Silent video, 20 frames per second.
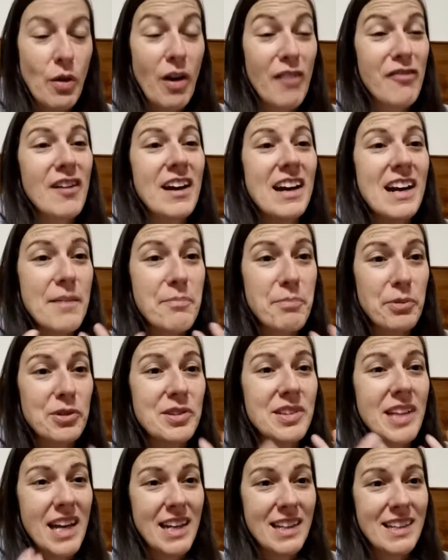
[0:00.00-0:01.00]
o a farle
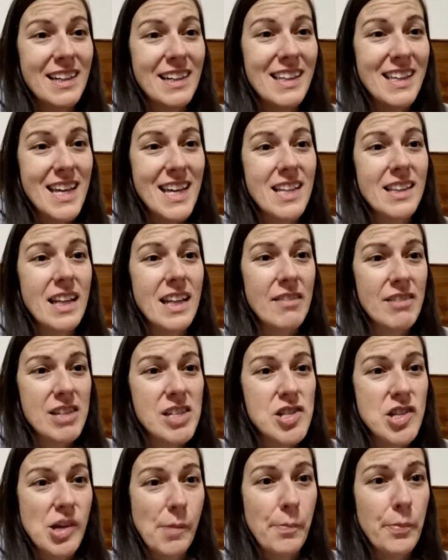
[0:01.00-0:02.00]
portare da chi andava
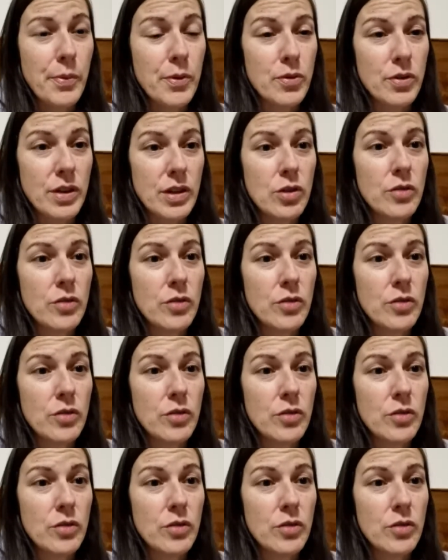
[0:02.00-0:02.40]
in Giappone,